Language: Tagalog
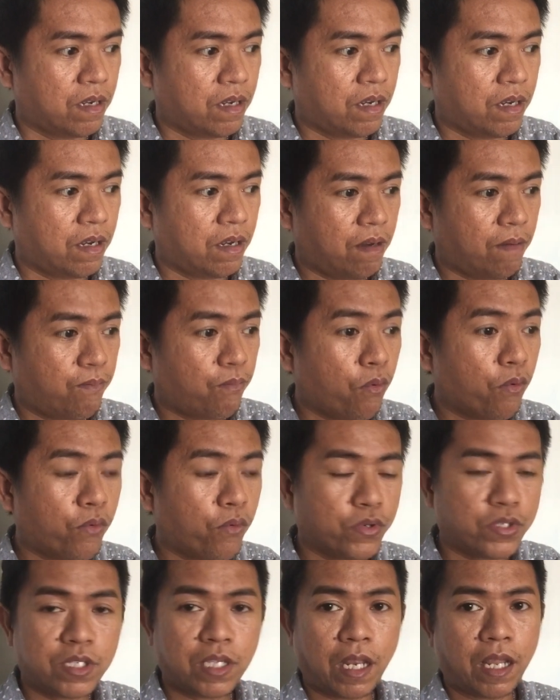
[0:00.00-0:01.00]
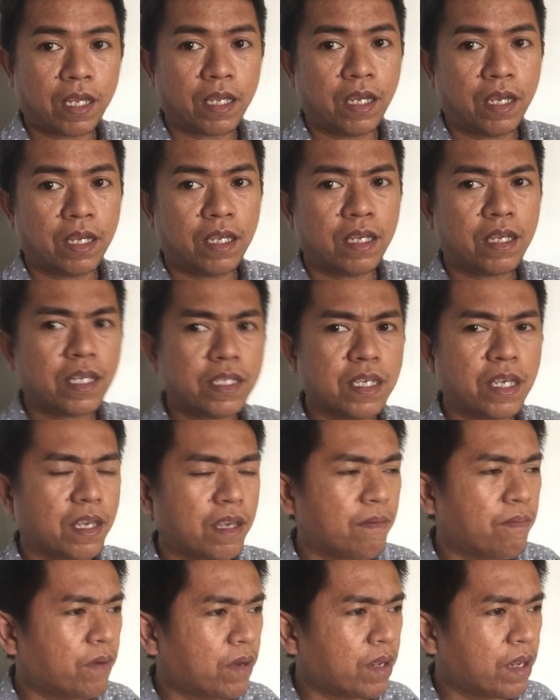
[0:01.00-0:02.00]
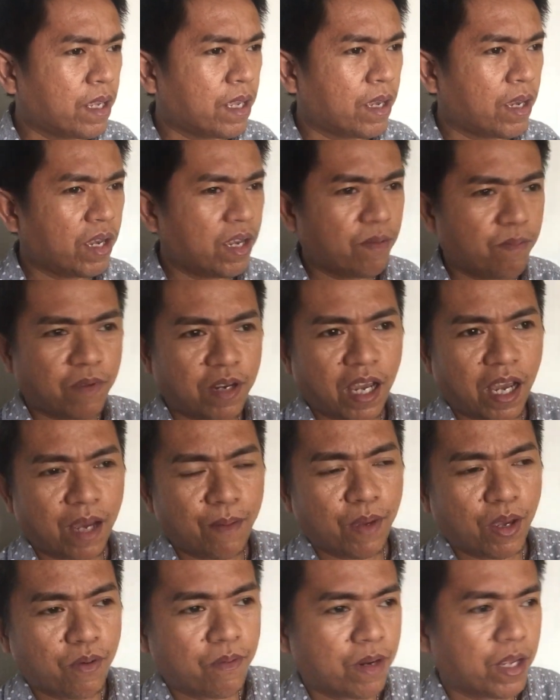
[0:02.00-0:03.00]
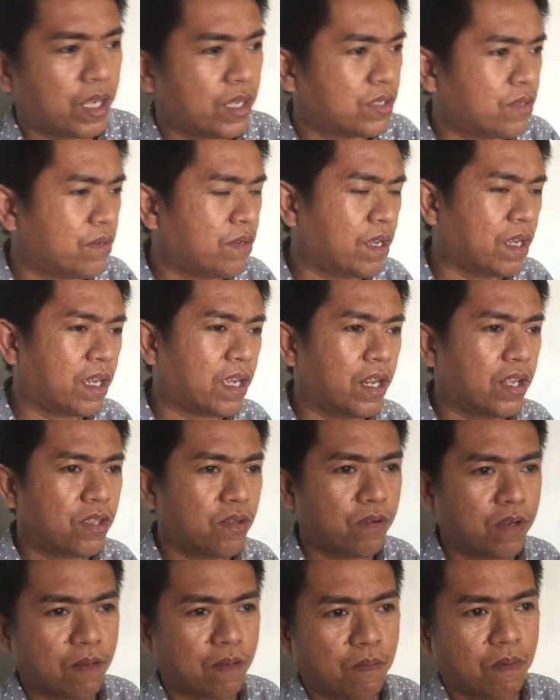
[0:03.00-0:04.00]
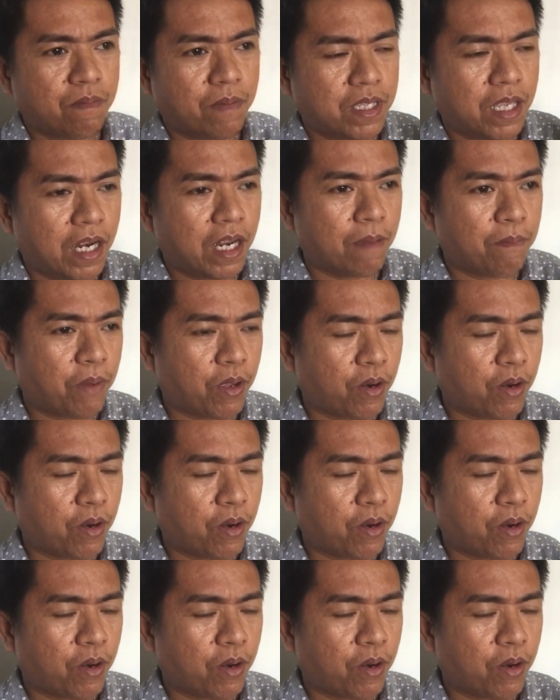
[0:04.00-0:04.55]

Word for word: uh, focus talaga. Kasi yung iba, ah, marami akong reason eh, ganito, nagmamadali.